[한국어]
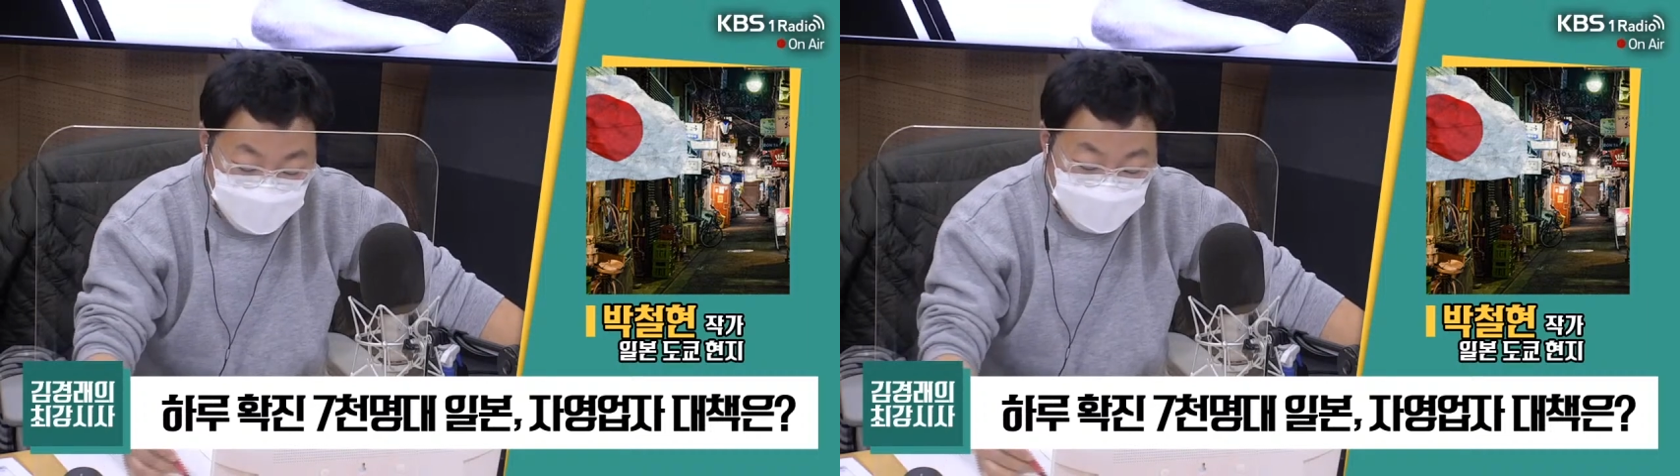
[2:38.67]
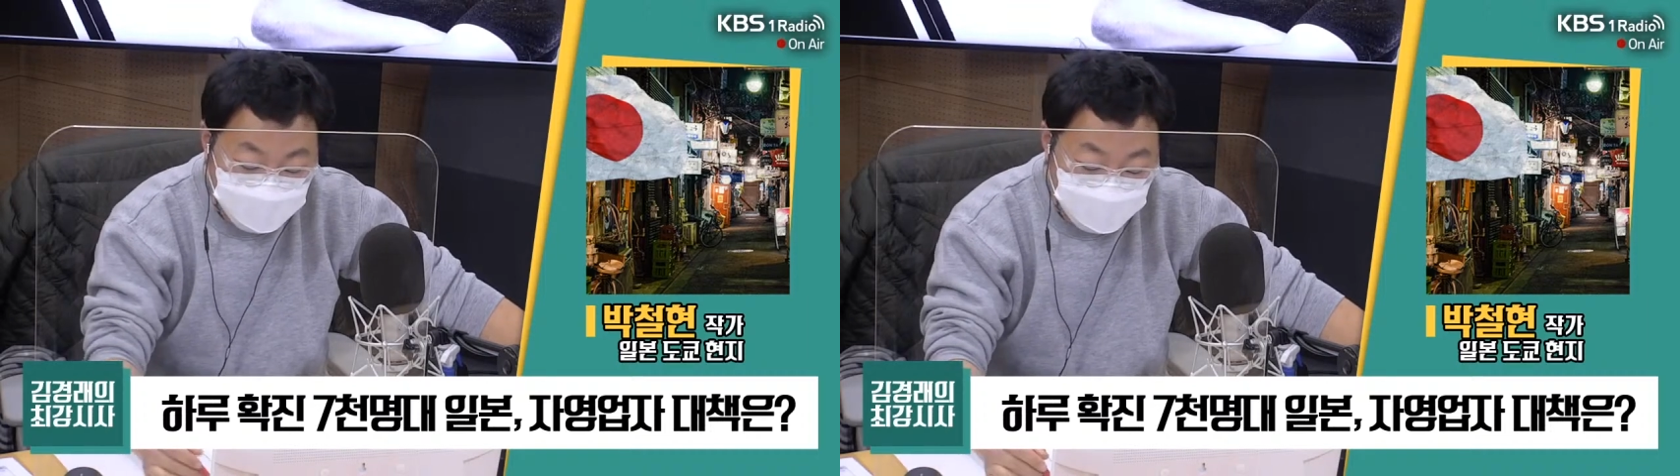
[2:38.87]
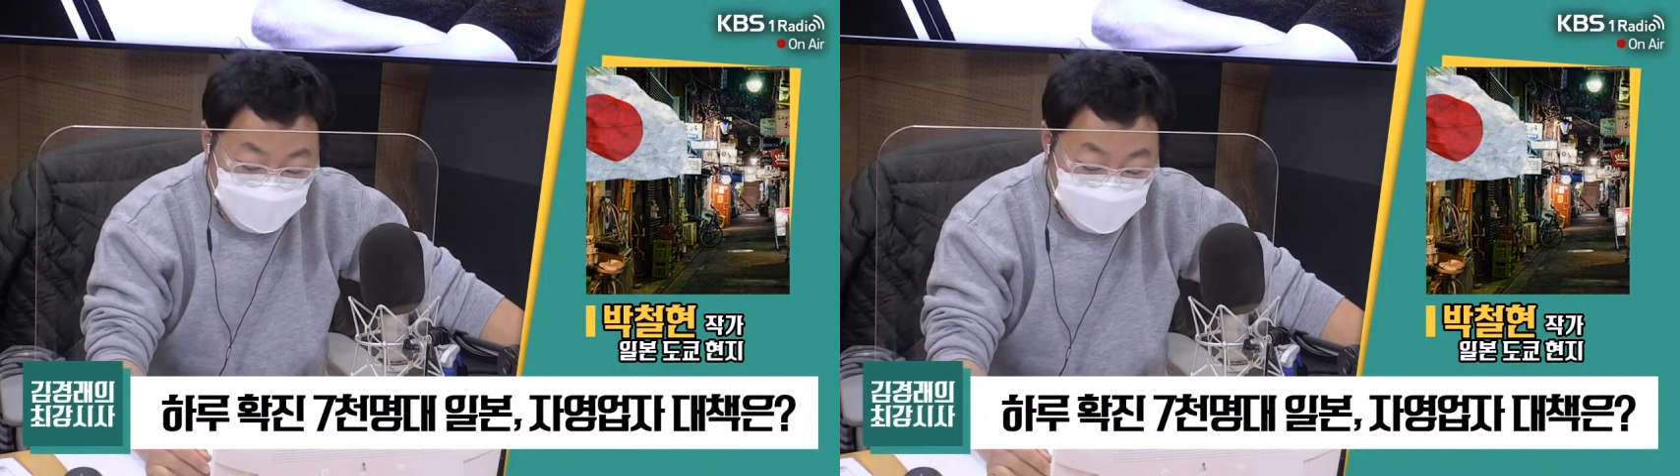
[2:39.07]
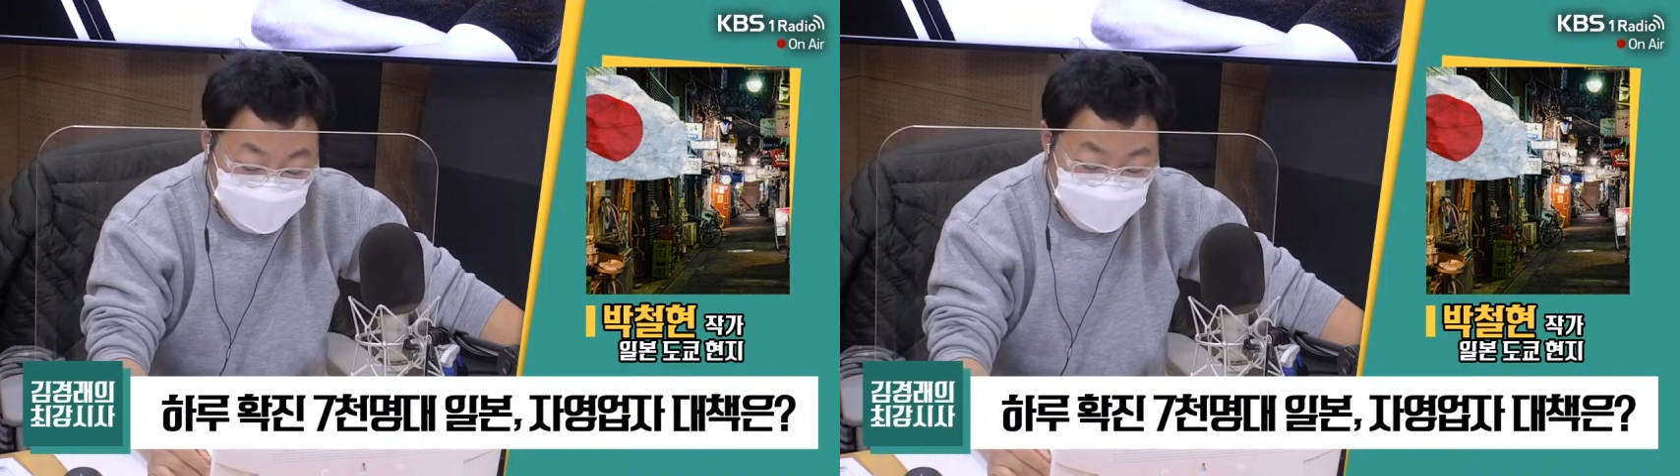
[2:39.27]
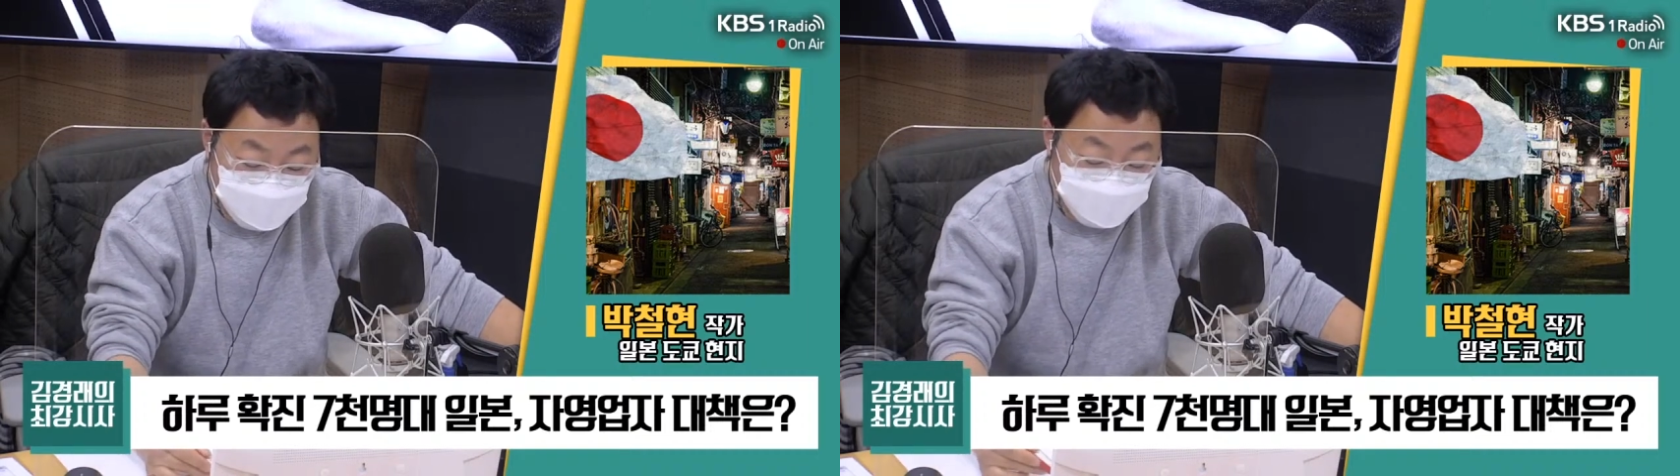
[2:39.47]
다
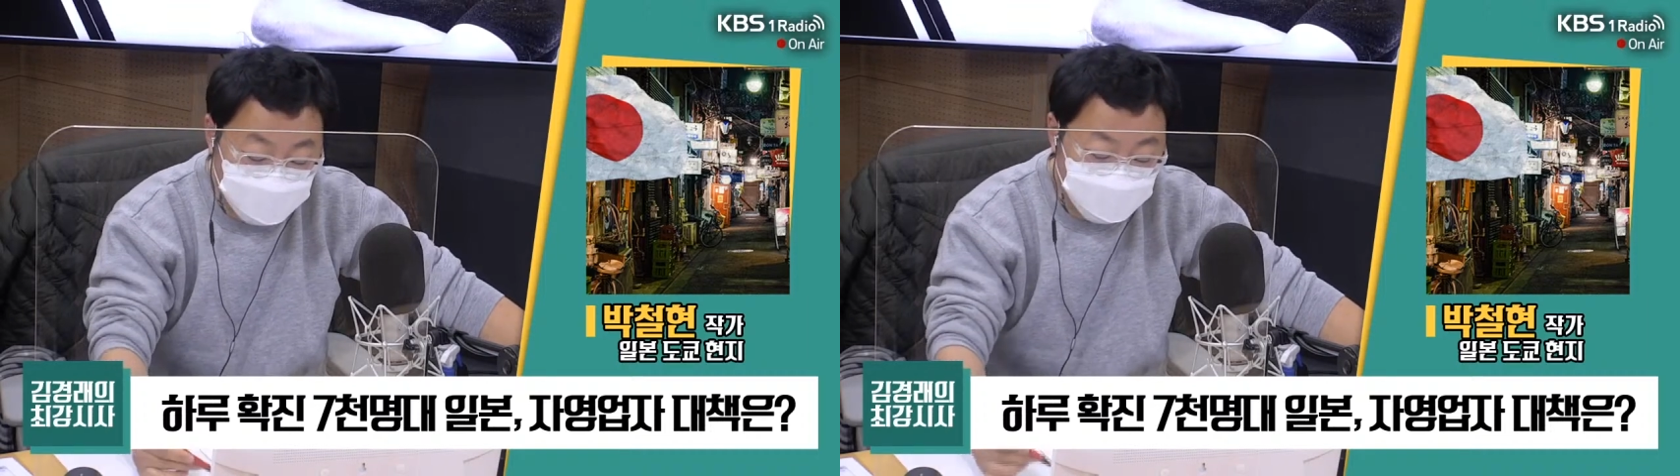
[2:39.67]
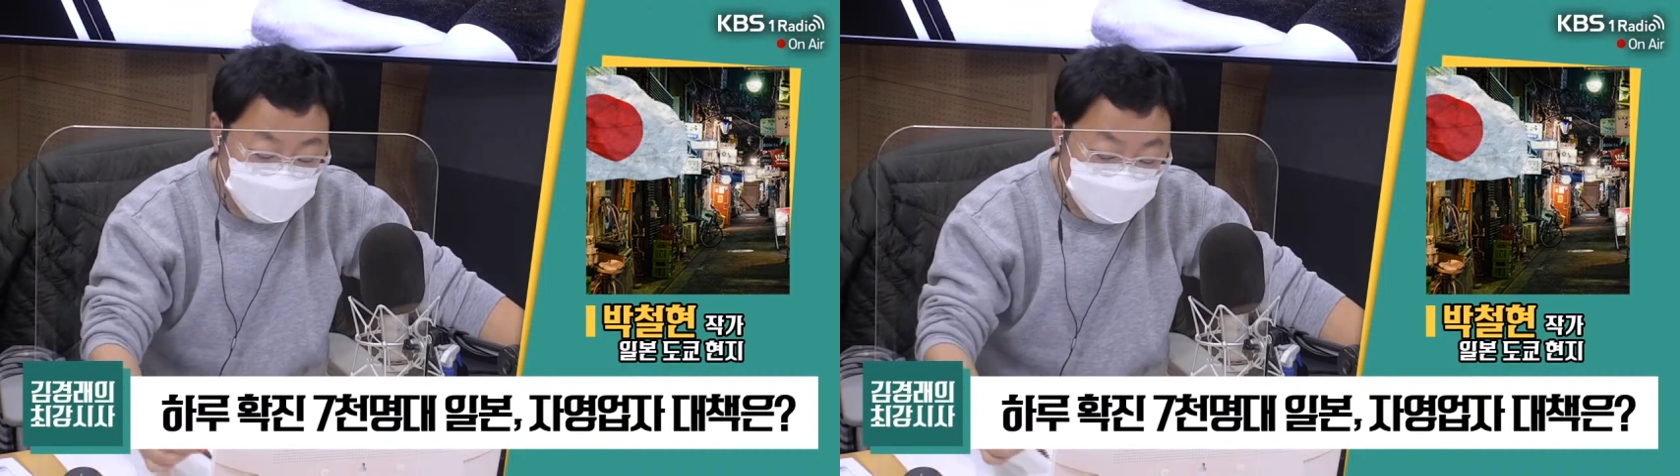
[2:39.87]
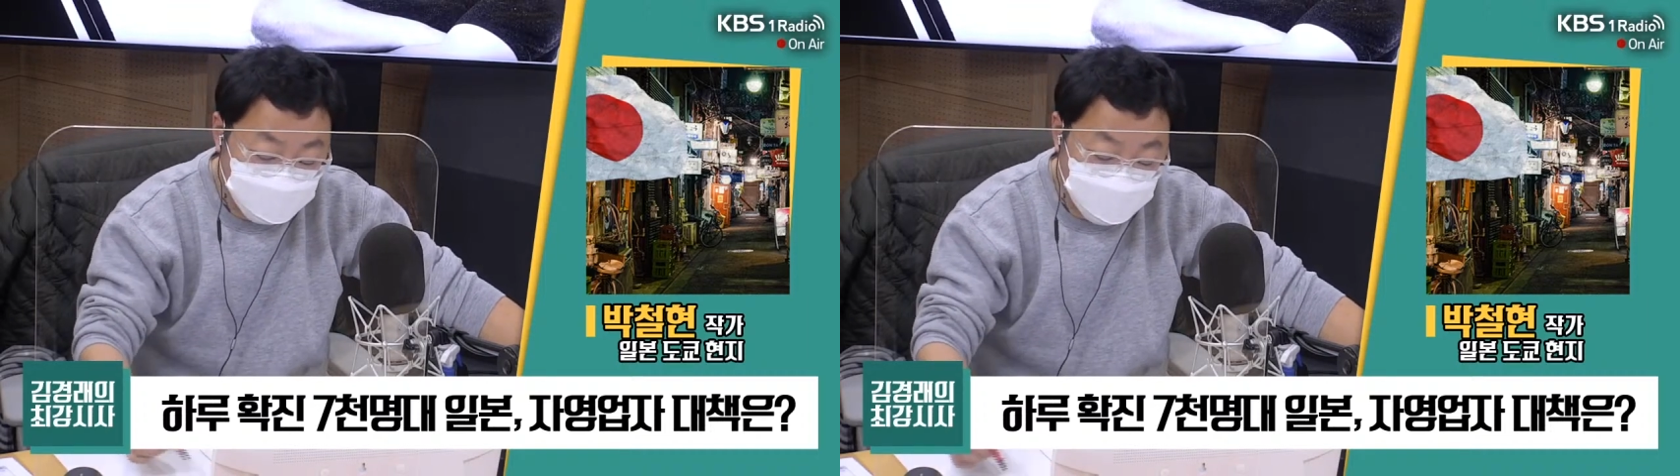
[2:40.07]
쓰러지고 있으니까 예.